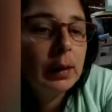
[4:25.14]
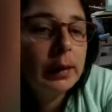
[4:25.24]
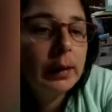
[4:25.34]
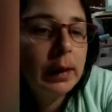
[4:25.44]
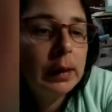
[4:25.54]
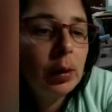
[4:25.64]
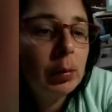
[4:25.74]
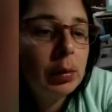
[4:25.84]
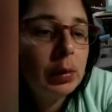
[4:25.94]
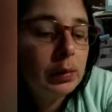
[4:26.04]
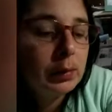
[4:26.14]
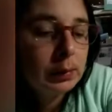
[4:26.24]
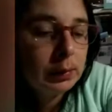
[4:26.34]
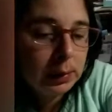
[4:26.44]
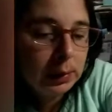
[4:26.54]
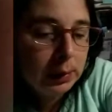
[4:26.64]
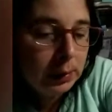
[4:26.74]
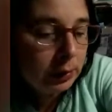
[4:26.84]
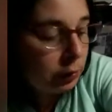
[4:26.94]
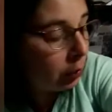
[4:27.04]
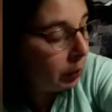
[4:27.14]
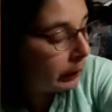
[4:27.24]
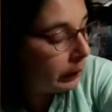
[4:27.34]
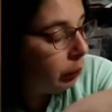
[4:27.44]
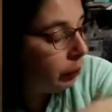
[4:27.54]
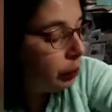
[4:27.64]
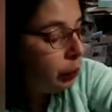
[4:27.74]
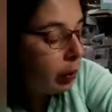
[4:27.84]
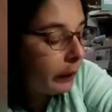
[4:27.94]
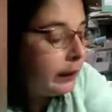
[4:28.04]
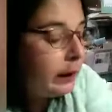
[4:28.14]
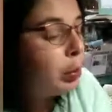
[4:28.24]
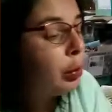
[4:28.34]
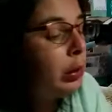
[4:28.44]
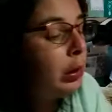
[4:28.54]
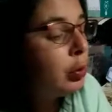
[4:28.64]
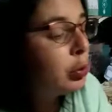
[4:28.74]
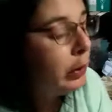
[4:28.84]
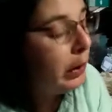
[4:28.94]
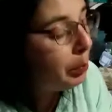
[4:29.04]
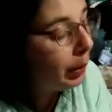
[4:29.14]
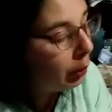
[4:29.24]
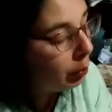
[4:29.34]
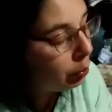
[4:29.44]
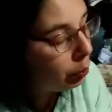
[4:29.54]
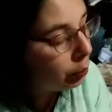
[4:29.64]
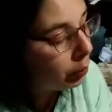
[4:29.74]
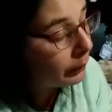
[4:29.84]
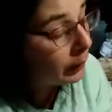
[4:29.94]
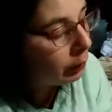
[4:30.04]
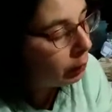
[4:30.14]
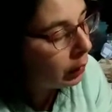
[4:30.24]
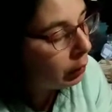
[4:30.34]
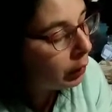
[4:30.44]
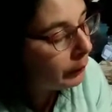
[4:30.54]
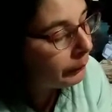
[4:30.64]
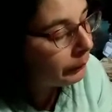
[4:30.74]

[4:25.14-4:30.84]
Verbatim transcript: C'est énorme. Je te remercie du fond du cœur. C'est des produits que je n'ai pas en plus. Enfin, voilà quoi.